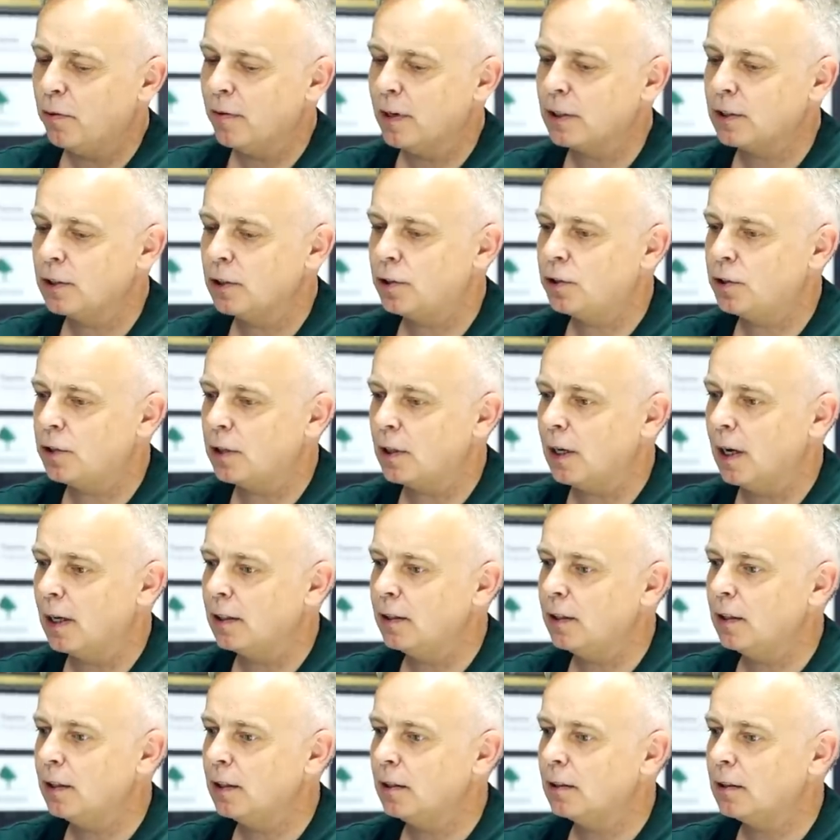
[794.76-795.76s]
poważne
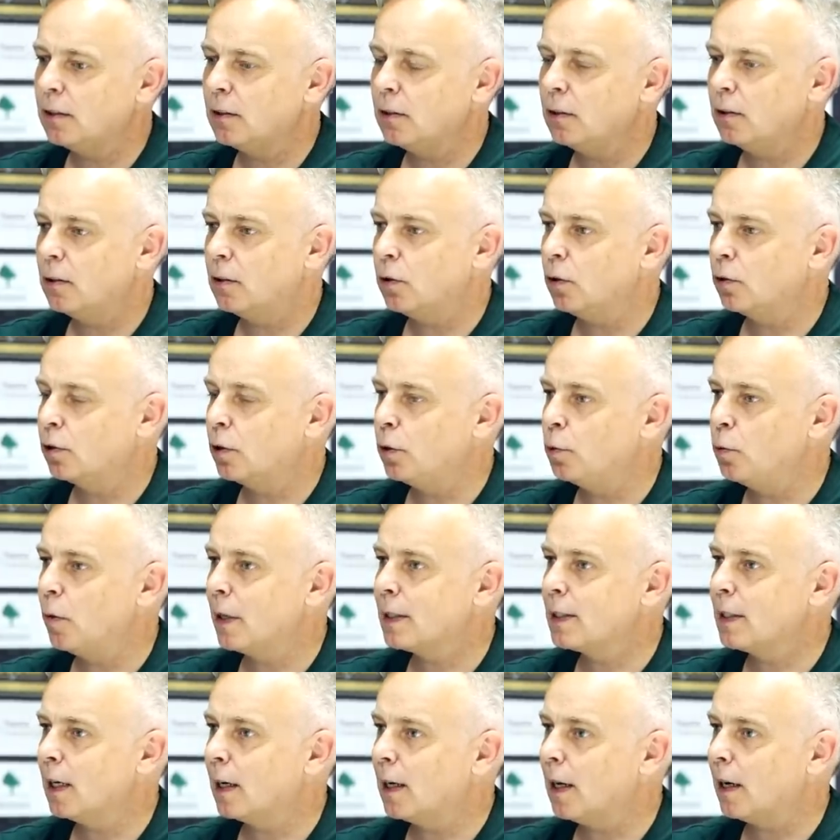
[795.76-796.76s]
ściganie,
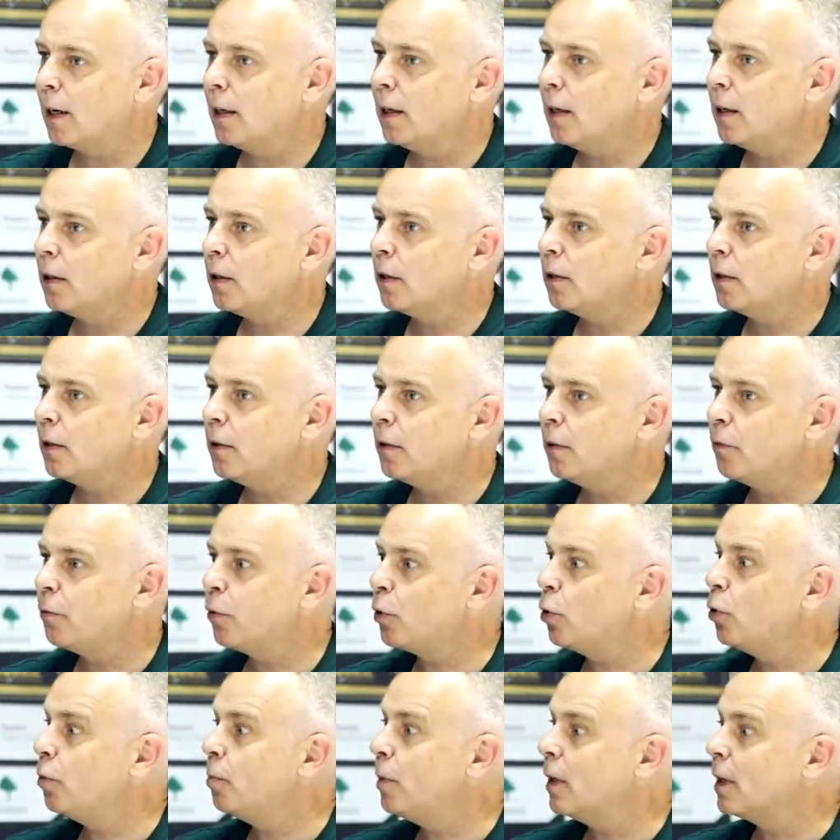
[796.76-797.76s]
kontynuacja kariery y,
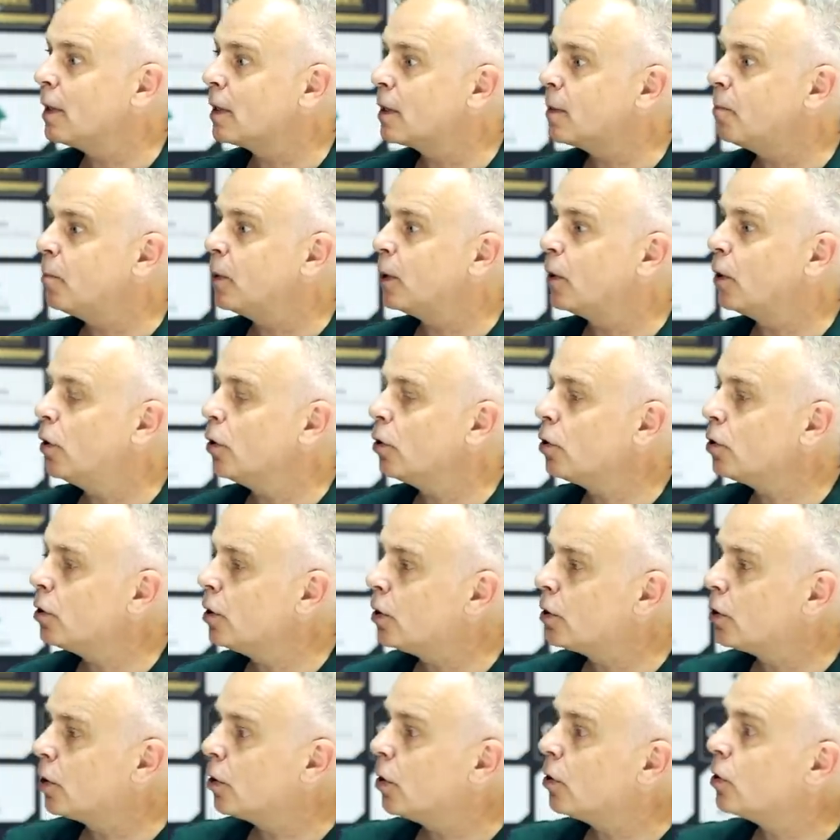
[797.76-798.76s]
w klubie zbyt
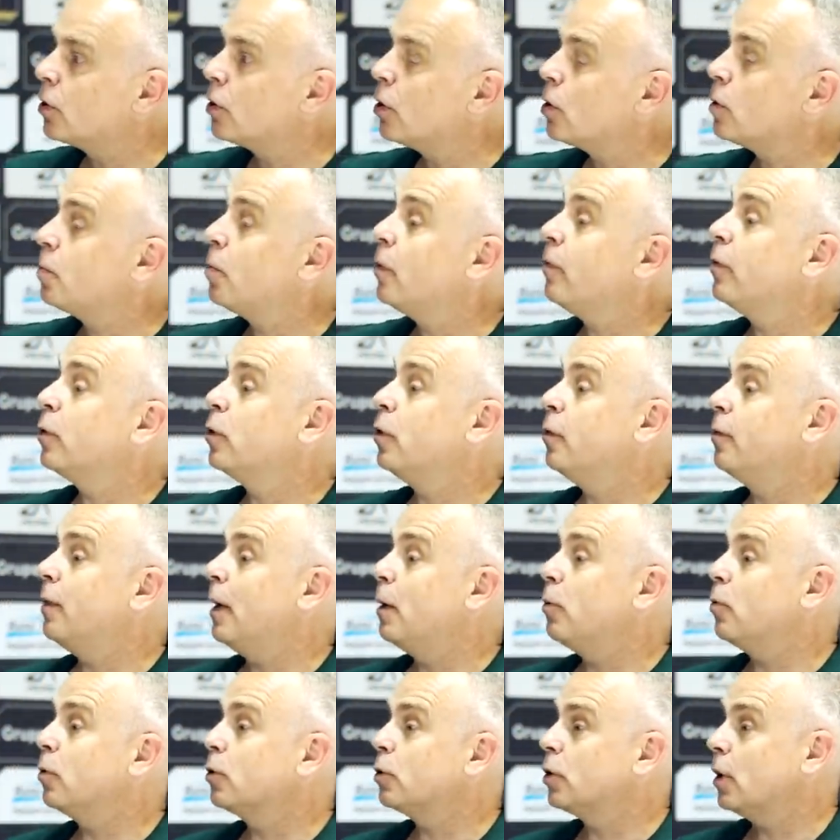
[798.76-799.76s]
Co, co
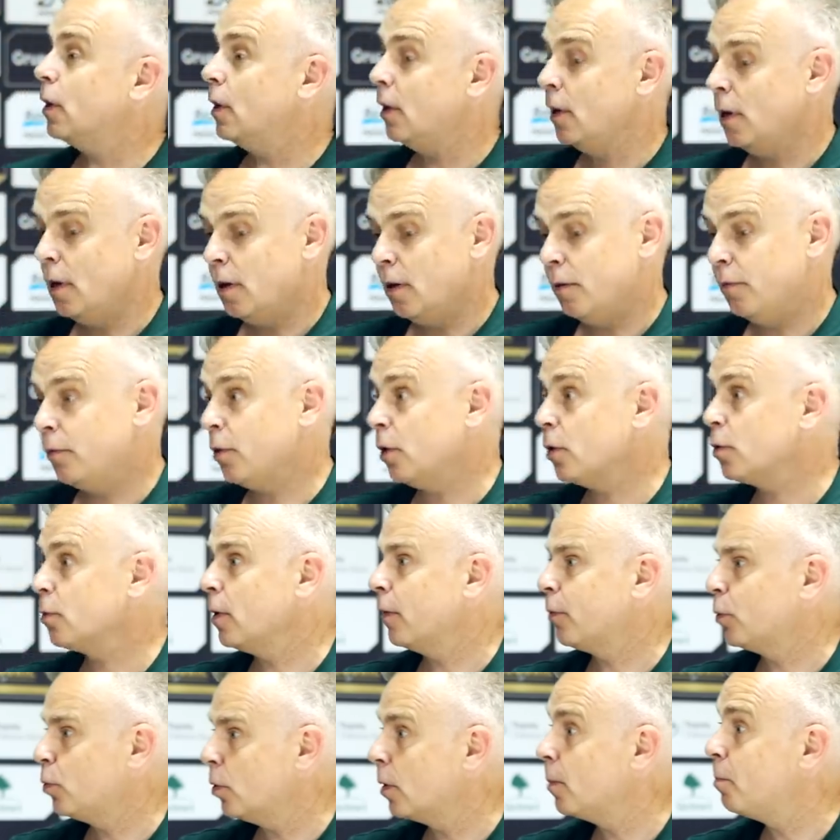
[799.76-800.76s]
spowodowało, że
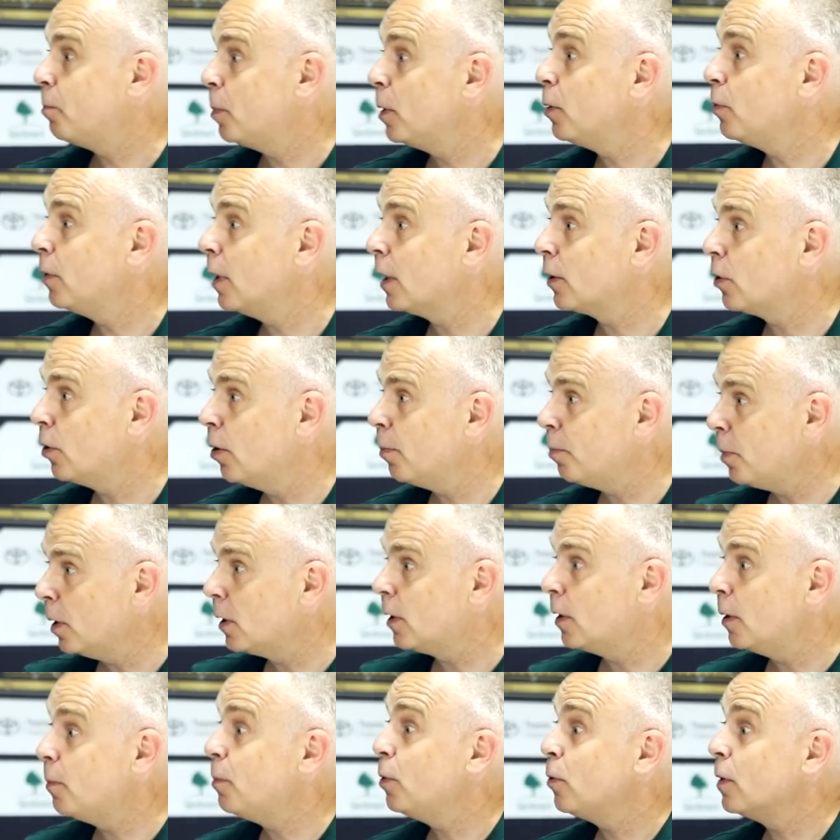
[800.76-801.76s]
Wrocław, który był na
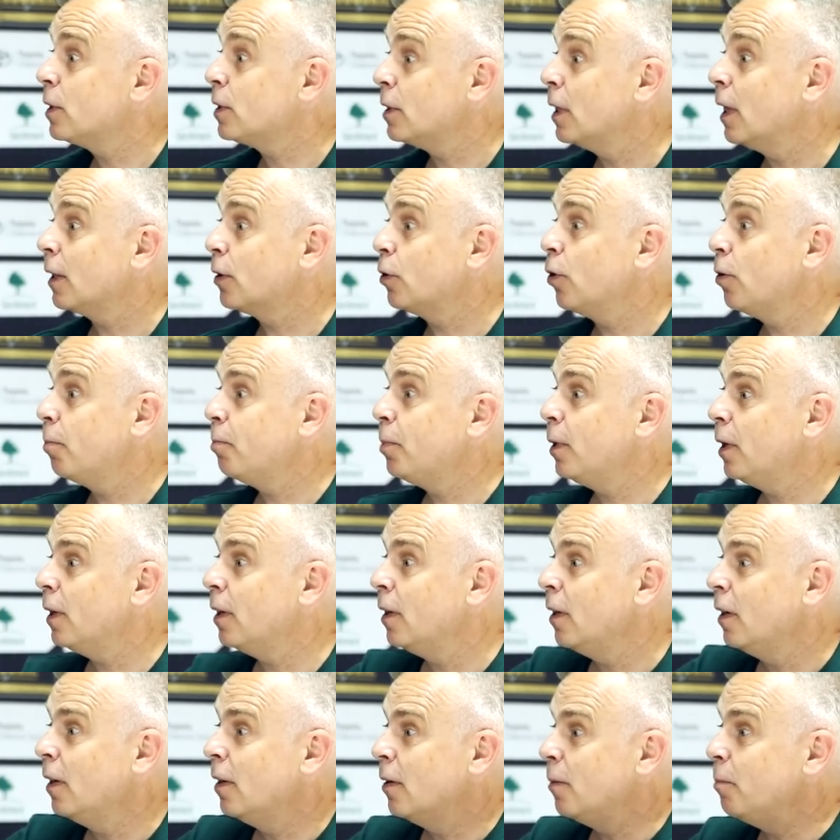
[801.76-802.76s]
topie, ty byłeś na
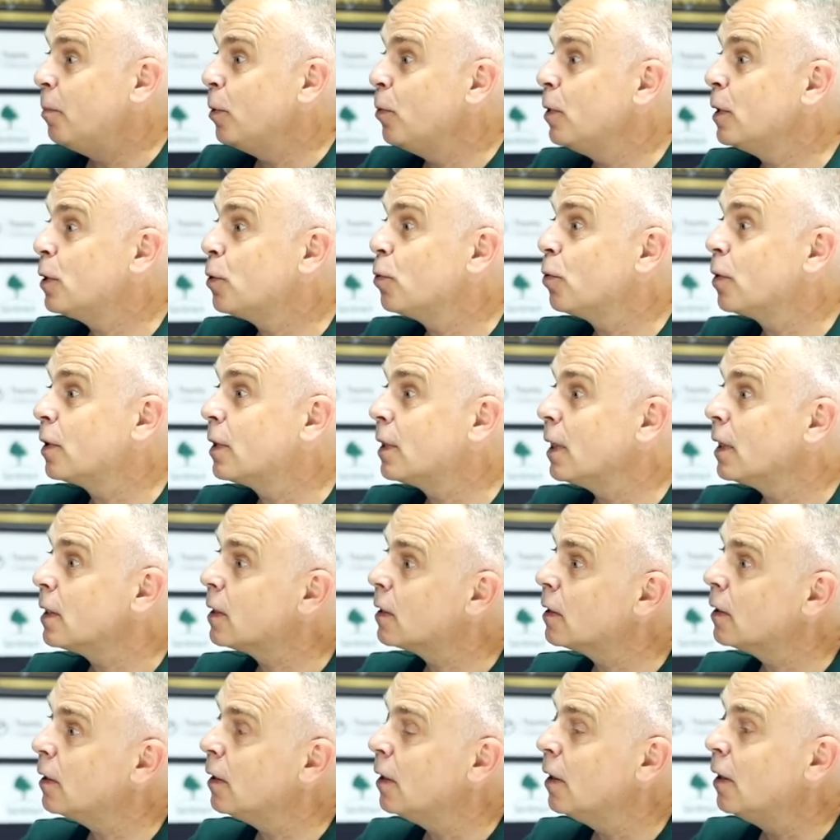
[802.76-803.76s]
topie, były
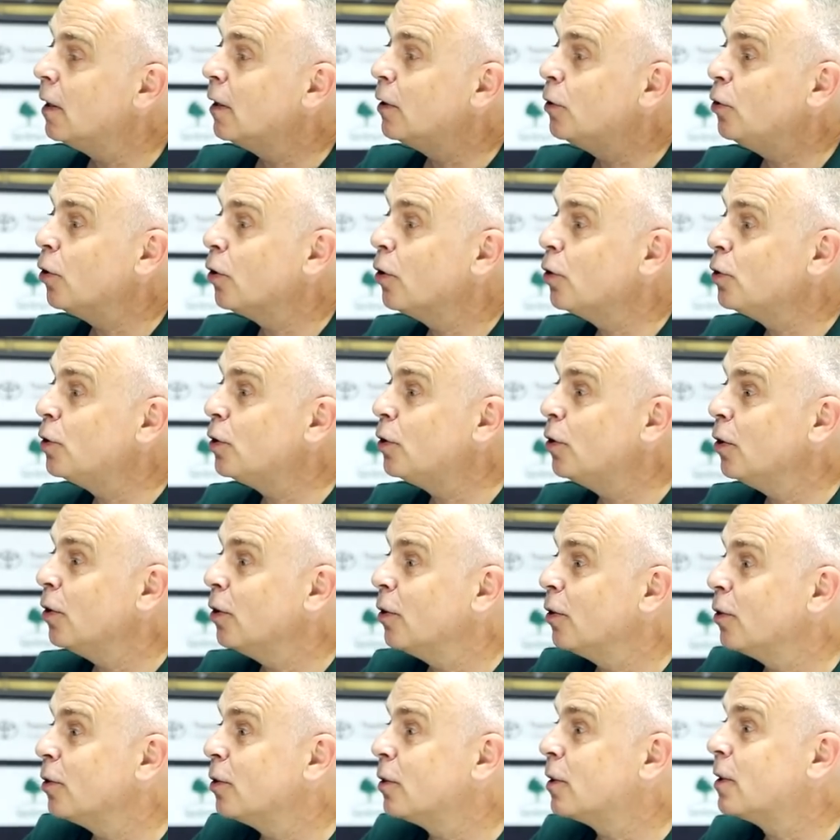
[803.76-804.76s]
sukcesy, dochodzi
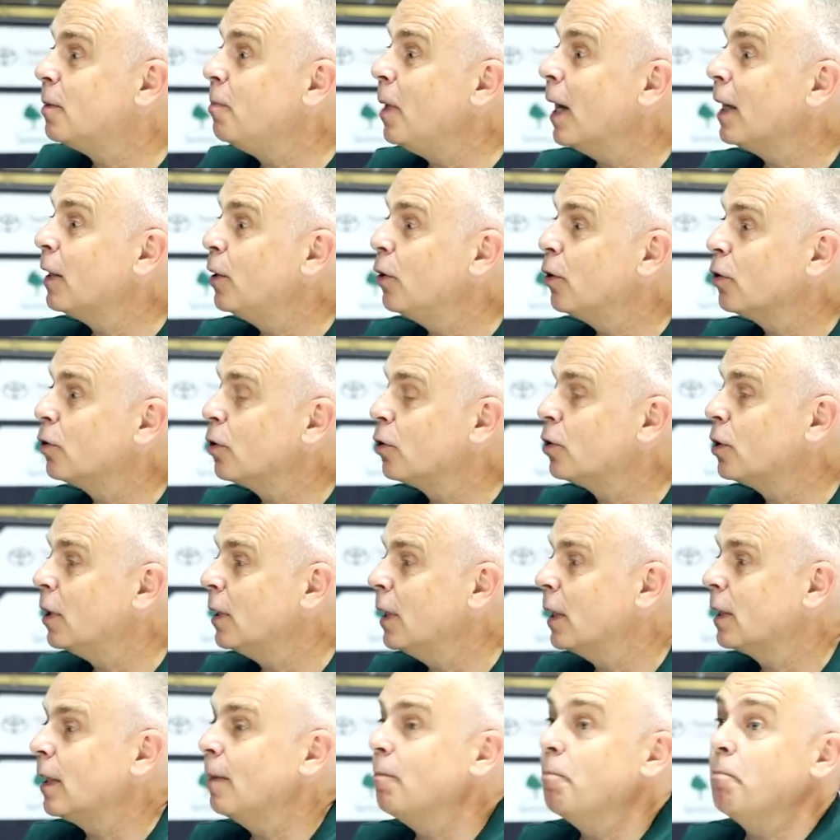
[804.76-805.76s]
do zmiany
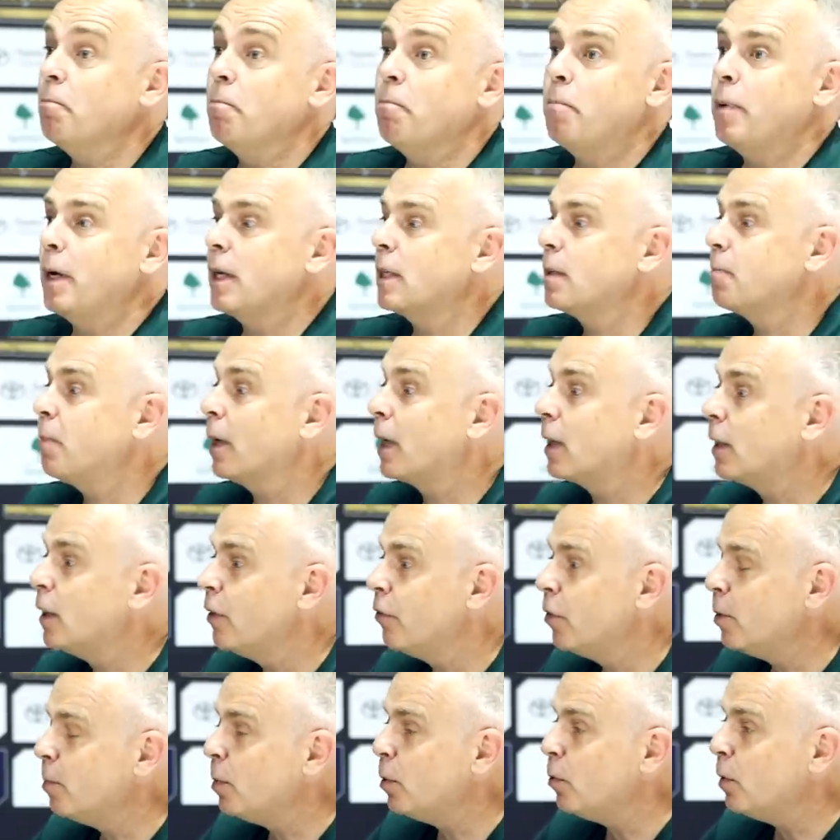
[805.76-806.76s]
otoczenia, tam
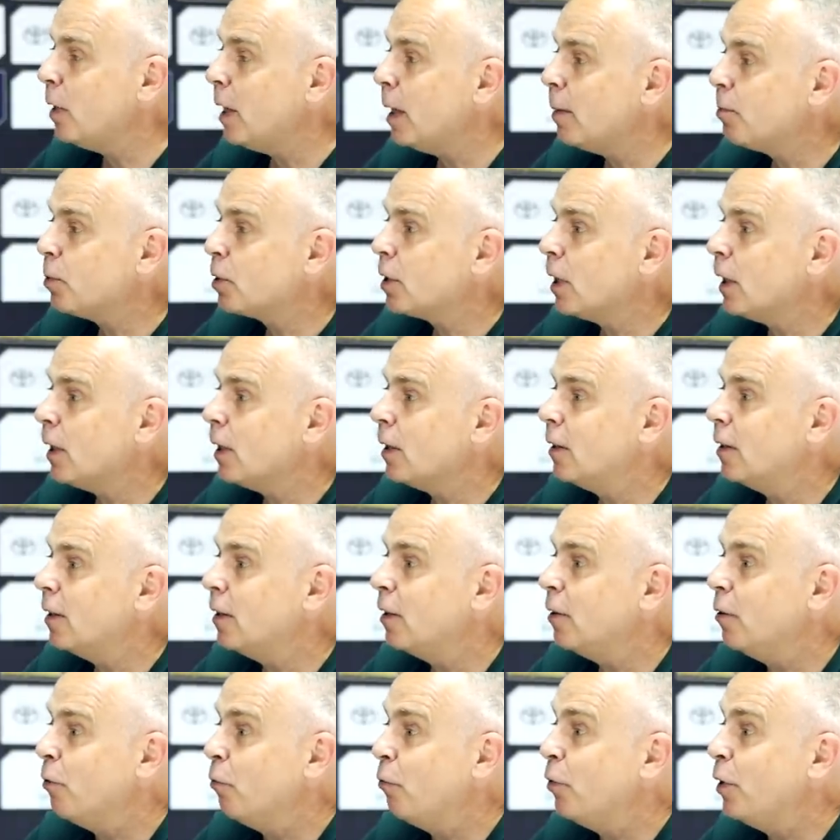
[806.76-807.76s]
perspektywy były lepsze,
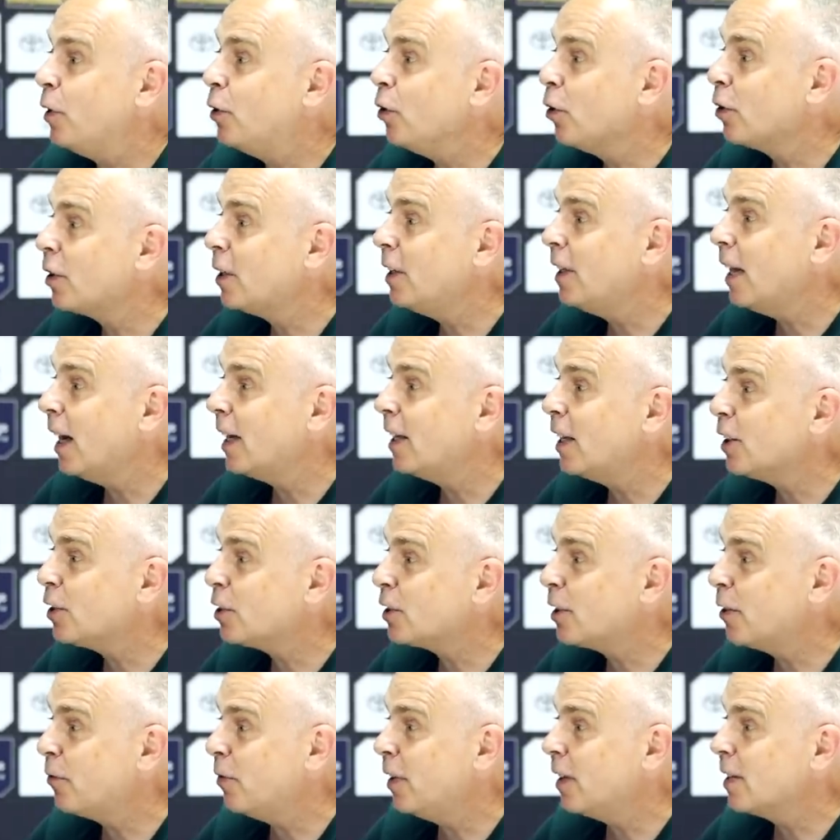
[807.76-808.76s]
widoki na
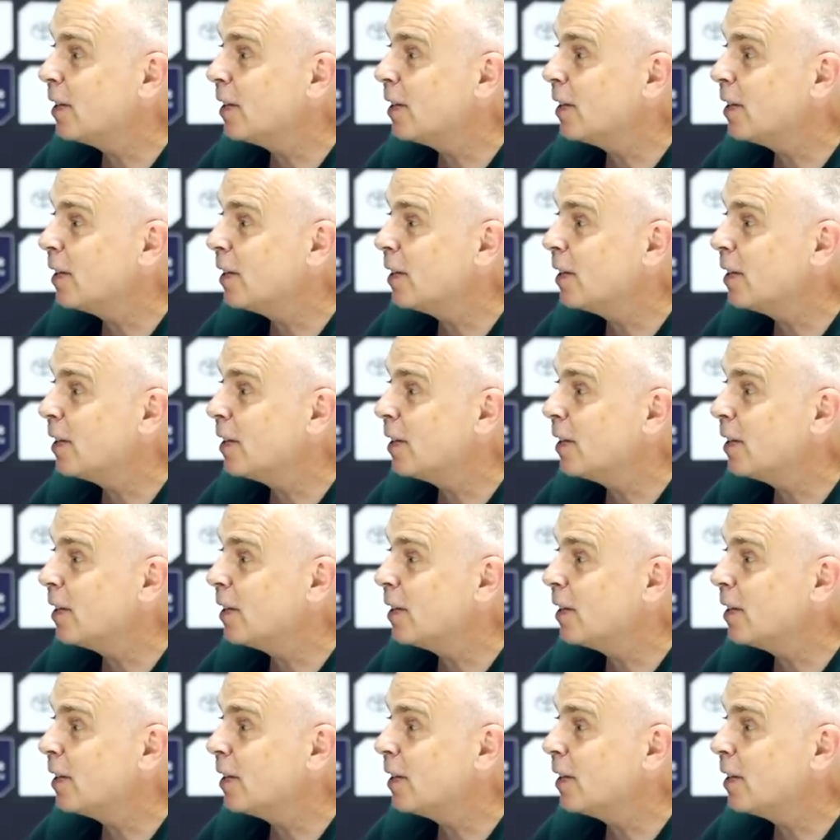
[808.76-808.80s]
jeszcze